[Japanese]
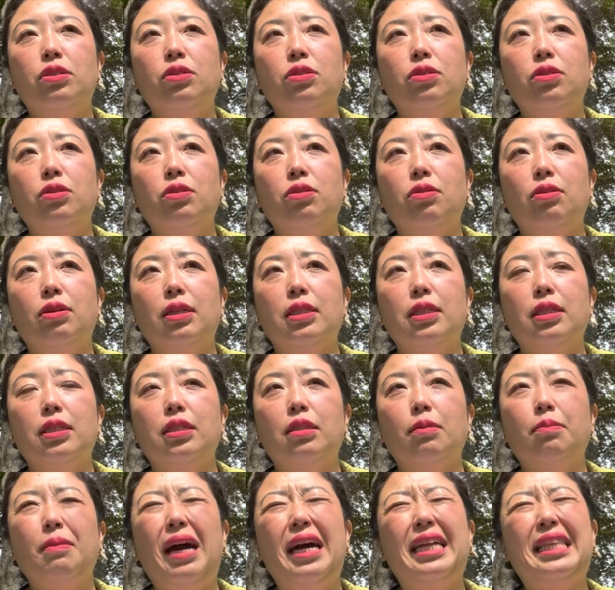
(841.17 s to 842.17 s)
るっていう
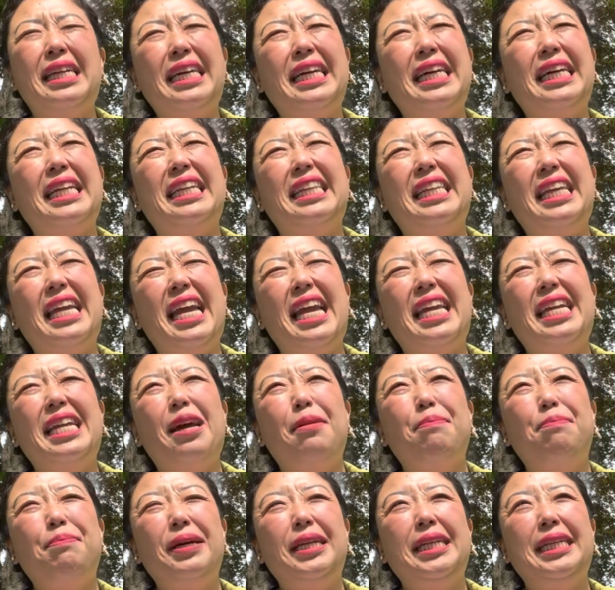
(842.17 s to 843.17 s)
形が、まあだからね、
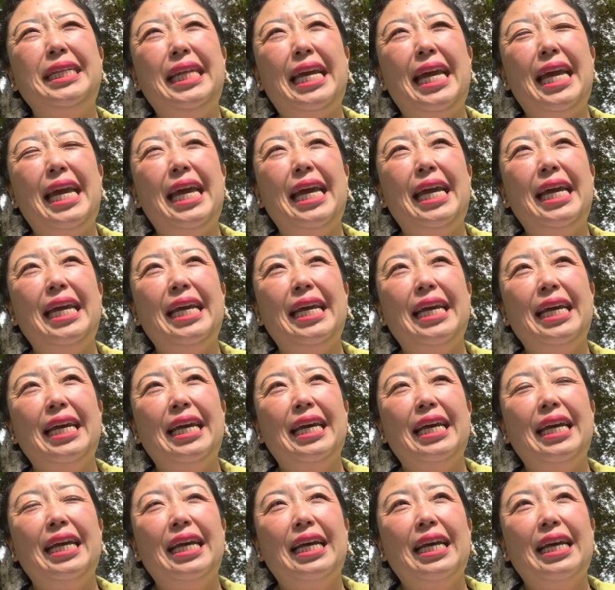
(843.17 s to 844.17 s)
やっぱりね、
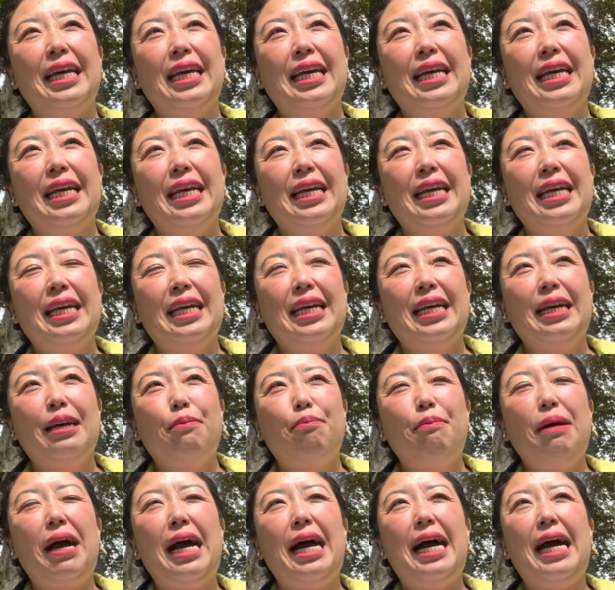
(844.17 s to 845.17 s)

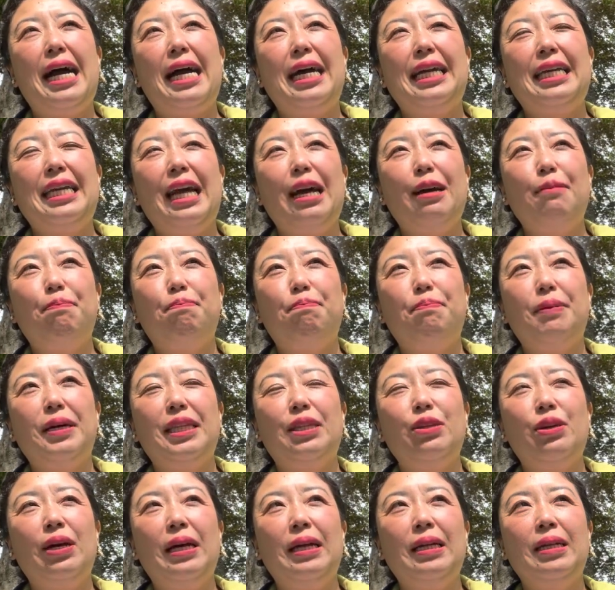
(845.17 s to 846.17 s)
まあやっぱ
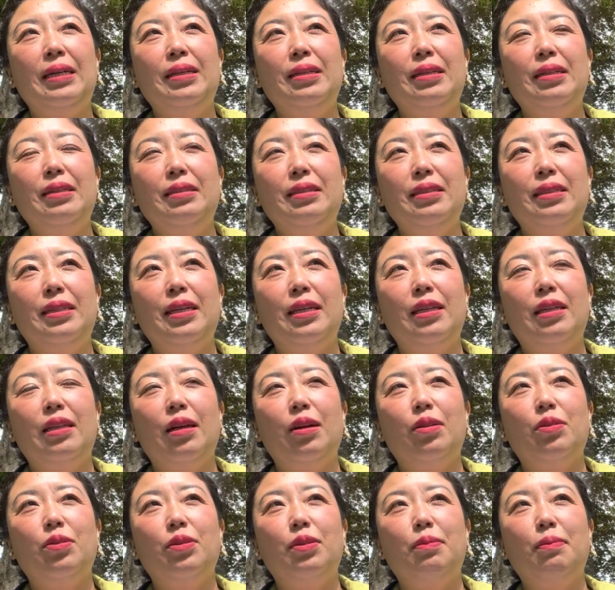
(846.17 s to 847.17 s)
なんで
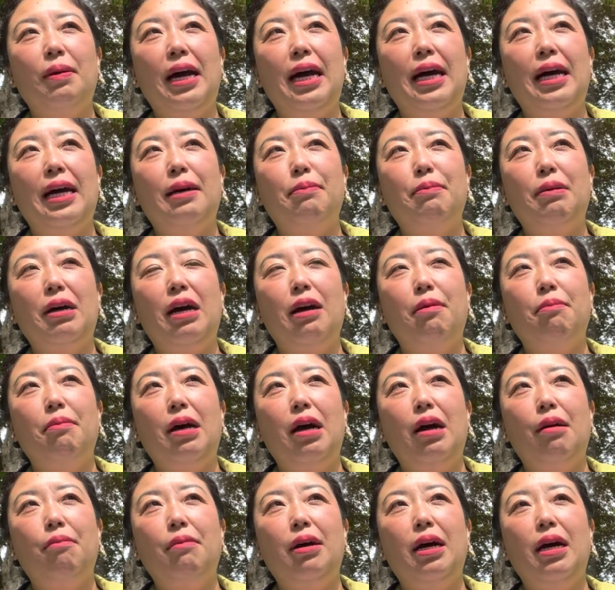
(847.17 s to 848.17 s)
だろう。まあまあ
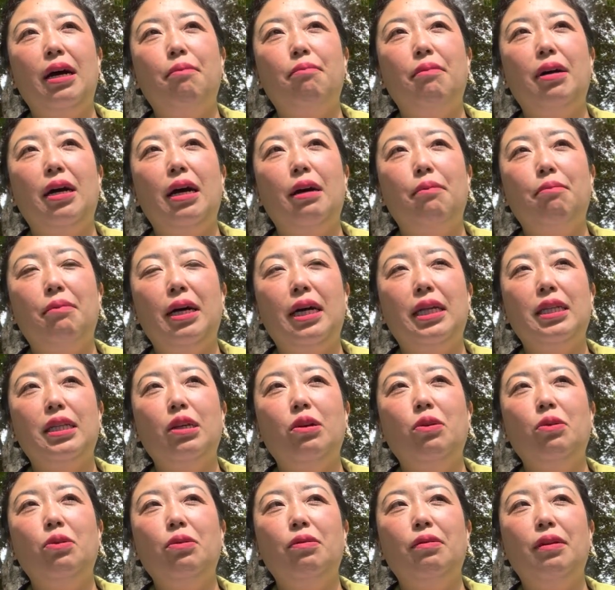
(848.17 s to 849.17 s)
まあまあまあまあ、
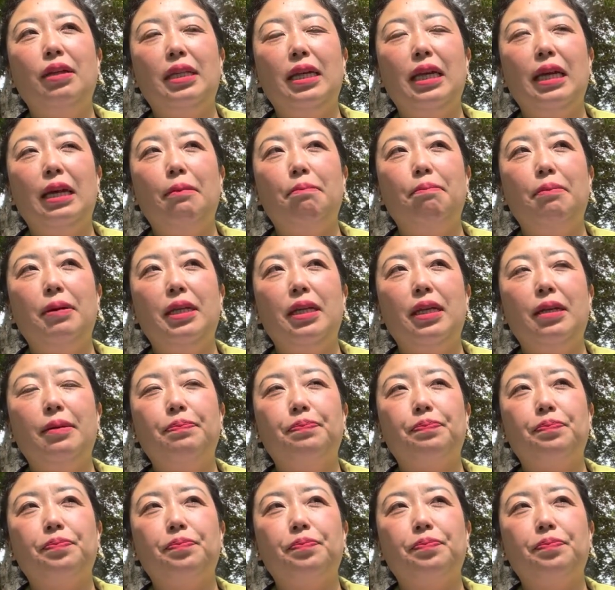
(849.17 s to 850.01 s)
日本はね、やっぱり、